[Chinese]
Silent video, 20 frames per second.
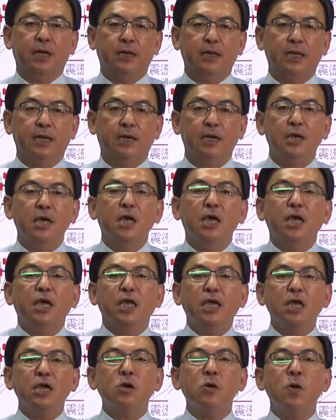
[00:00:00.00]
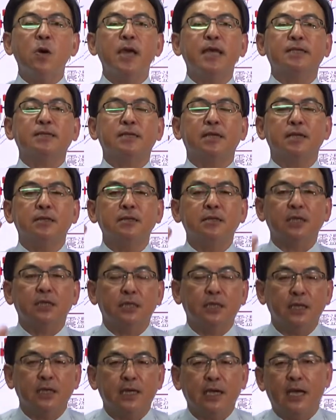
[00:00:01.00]
漂亮？因为整体
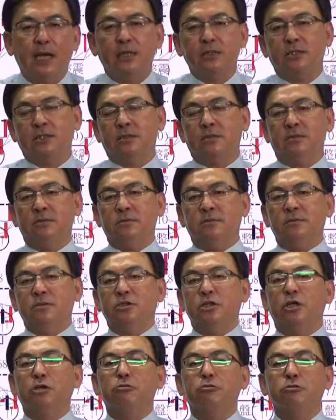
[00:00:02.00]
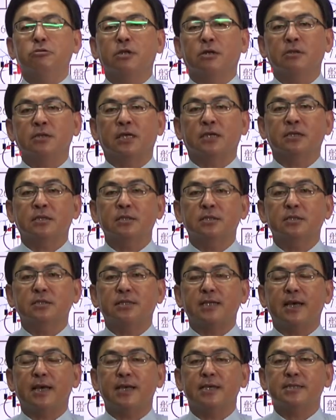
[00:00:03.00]
的一个行情就如同老师
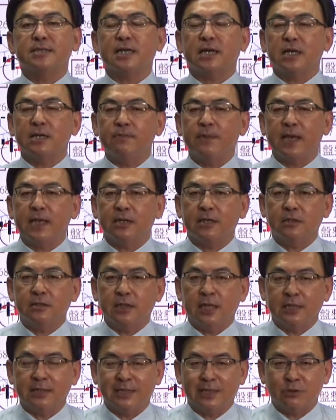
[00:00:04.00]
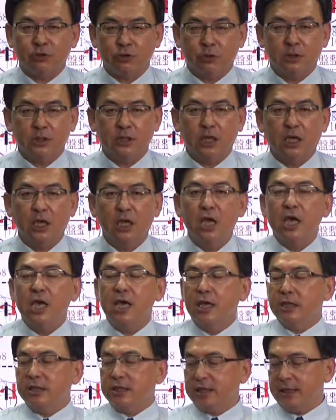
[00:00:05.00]
在上礼拜跟大家说的，
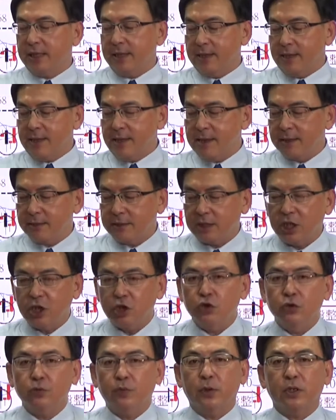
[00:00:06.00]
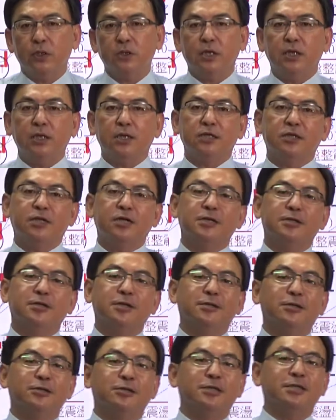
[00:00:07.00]
邪恶第五波的一个特
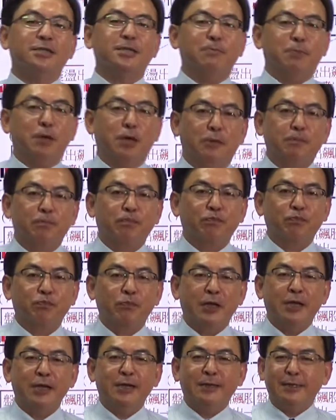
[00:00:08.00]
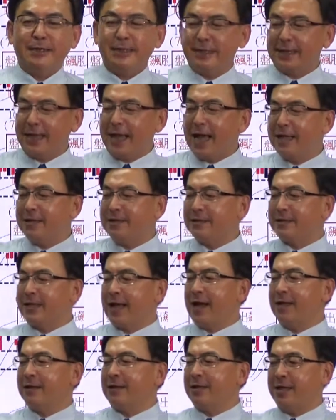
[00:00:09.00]
色就是什么？你看着
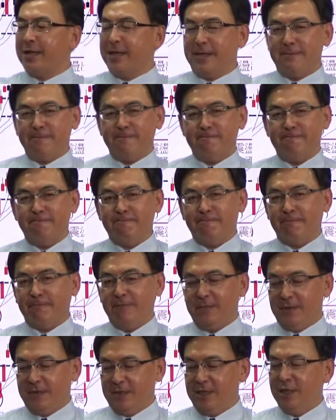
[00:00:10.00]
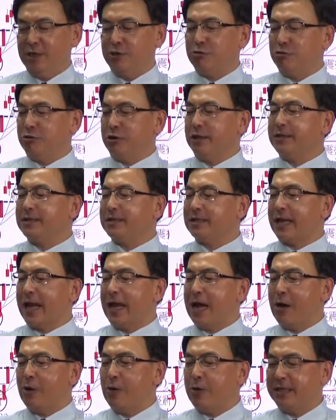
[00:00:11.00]
它跌，你觉得
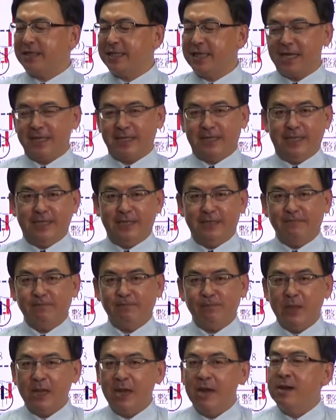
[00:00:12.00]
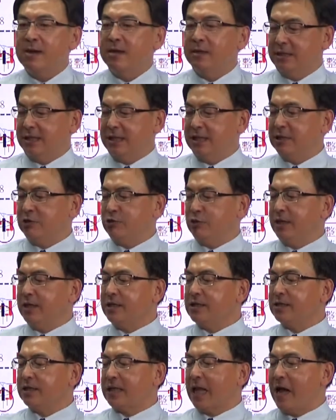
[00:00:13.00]
它会下跌，你觉
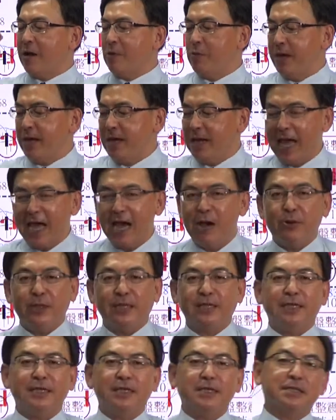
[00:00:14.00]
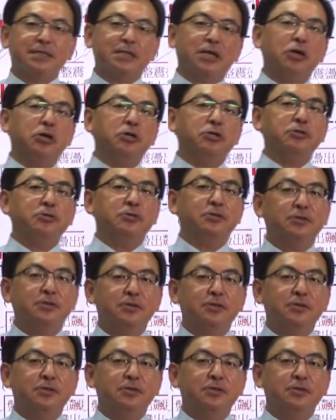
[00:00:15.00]
得它会拉回的一个时候，